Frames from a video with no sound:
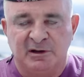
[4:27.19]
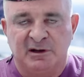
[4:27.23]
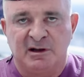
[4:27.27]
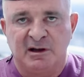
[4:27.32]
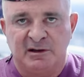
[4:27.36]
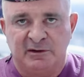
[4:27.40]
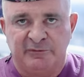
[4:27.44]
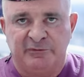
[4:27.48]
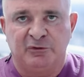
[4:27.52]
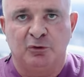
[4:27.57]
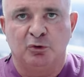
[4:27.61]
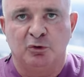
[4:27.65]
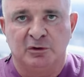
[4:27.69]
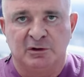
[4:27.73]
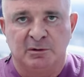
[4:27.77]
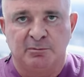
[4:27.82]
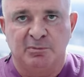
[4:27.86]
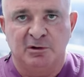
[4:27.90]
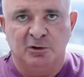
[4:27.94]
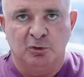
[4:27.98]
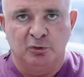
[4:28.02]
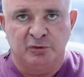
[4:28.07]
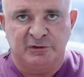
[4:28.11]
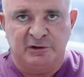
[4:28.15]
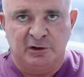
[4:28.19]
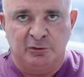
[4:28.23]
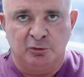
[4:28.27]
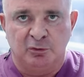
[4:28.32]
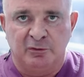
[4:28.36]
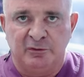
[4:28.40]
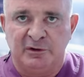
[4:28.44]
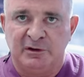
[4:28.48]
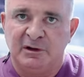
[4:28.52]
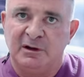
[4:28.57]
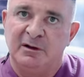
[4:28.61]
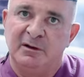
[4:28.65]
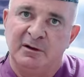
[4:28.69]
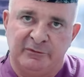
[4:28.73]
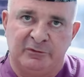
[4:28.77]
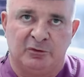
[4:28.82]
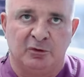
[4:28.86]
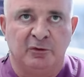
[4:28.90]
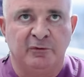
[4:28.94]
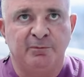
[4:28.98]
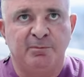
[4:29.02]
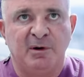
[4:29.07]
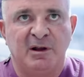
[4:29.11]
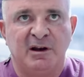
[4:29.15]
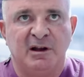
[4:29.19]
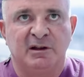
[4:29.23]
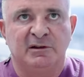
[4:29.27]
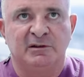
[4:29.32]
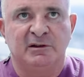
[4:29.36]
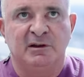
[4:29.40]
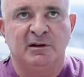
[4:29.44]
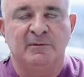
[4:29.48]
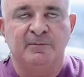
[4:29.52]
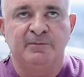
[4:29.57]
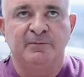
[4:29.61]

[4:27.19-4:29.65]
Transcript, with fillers: как все это было установлено, все в порядке.